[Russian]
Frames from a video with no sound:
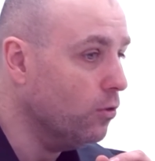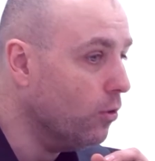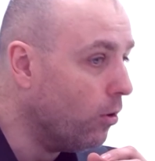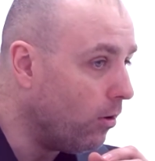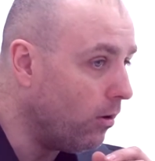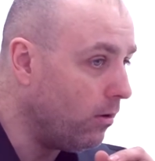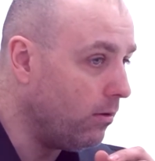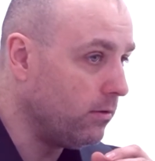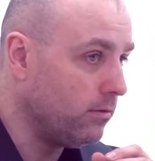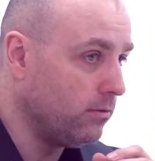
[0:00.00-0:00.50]

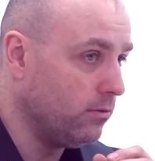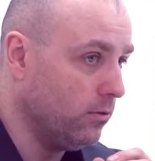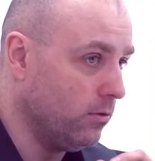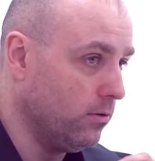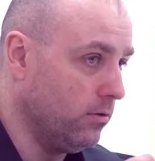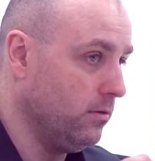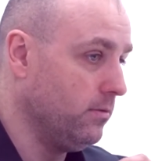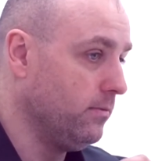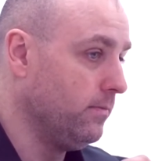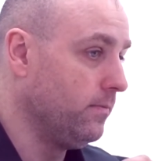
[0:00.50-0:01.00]
Но,
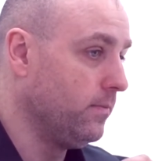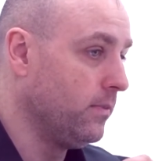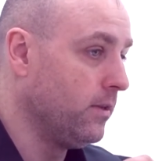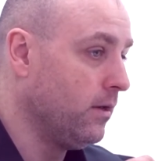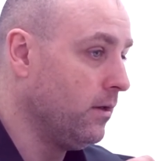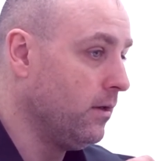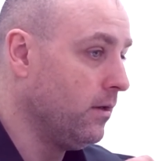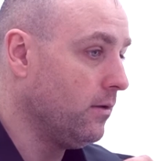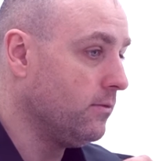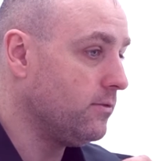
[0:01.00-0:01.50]
но
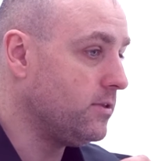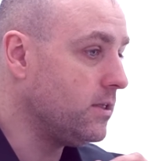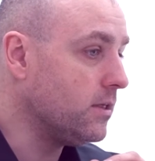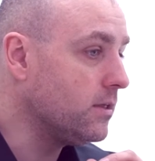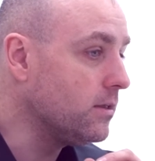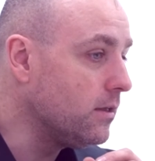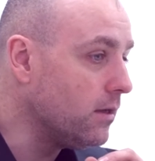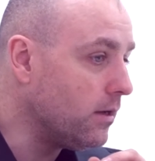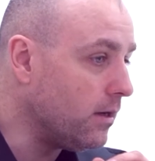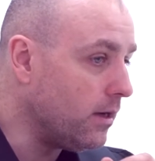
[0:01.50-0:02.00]

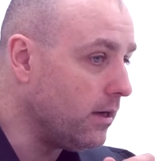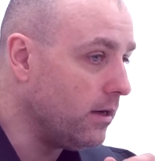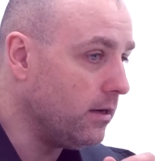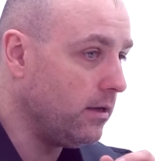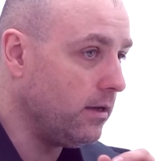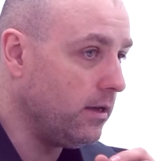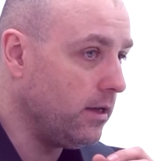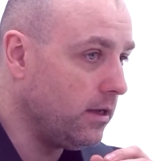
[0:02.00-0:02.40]
всегда